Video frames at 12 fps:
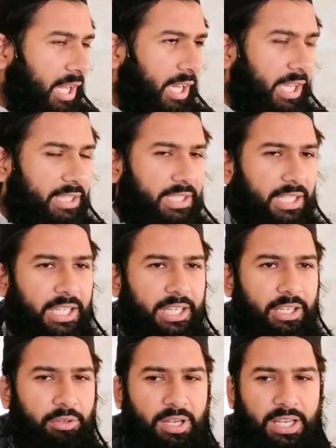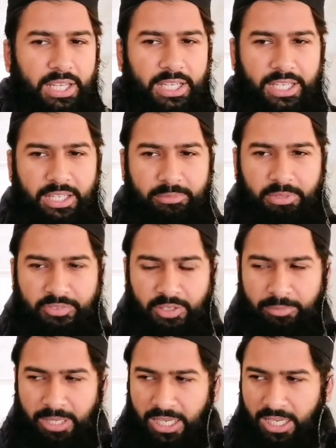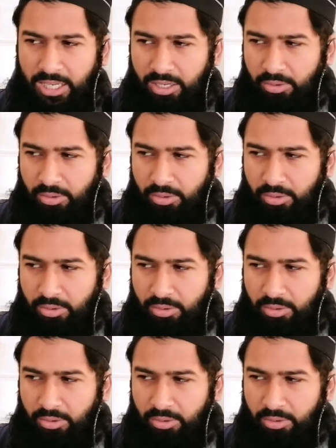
अल्लाह ताला ने कुरान करीम में फ़रमाया